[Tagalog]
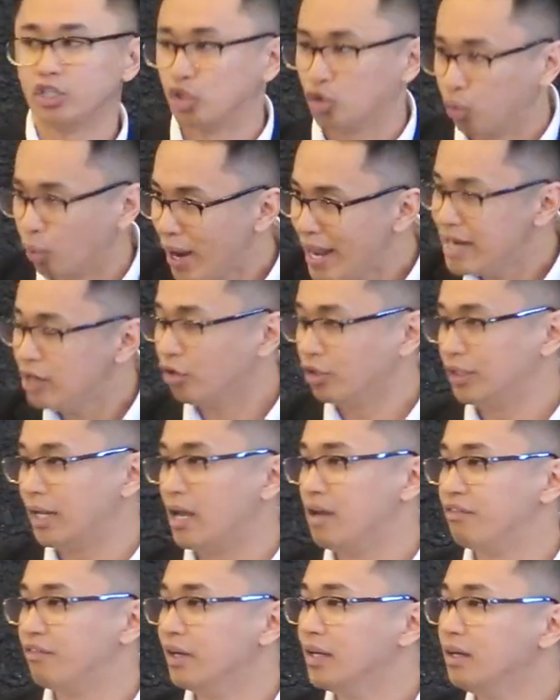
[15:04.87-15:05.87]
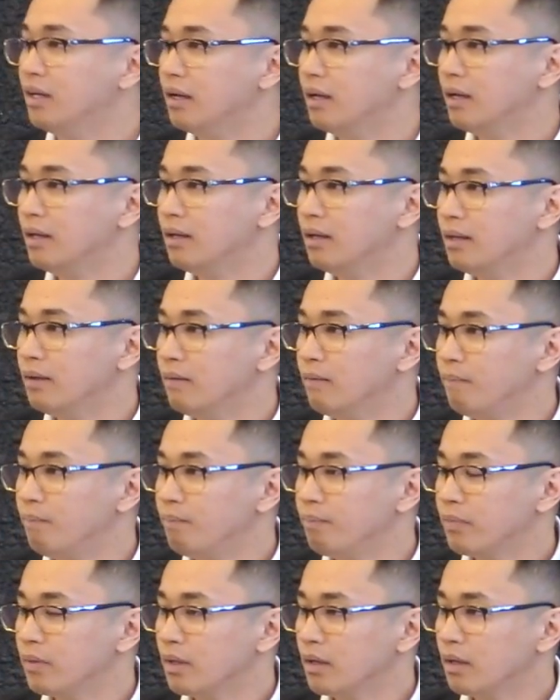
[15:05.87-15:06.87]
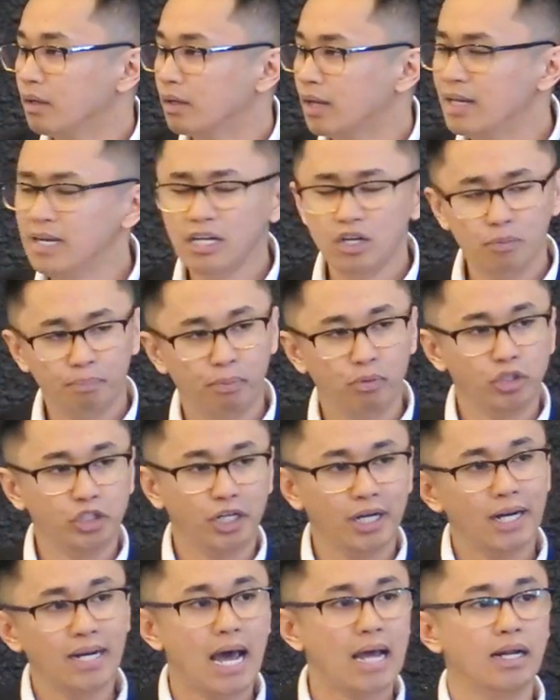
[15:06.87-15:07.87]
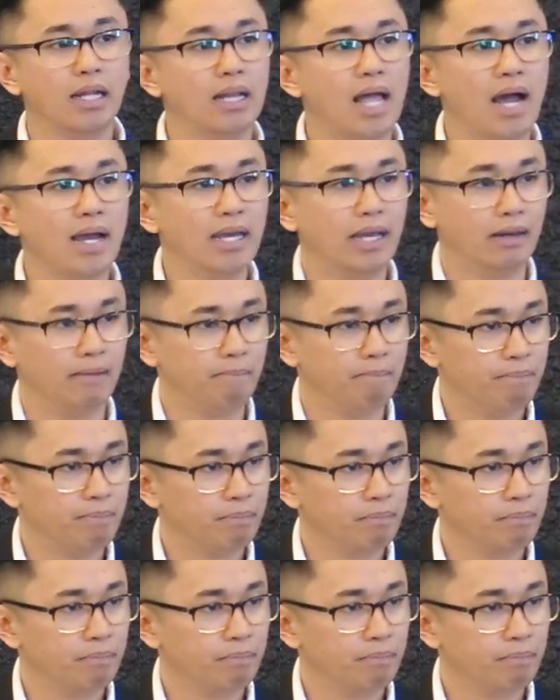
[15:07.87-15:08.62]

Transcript: greater David. Kanino po siya nananalangin?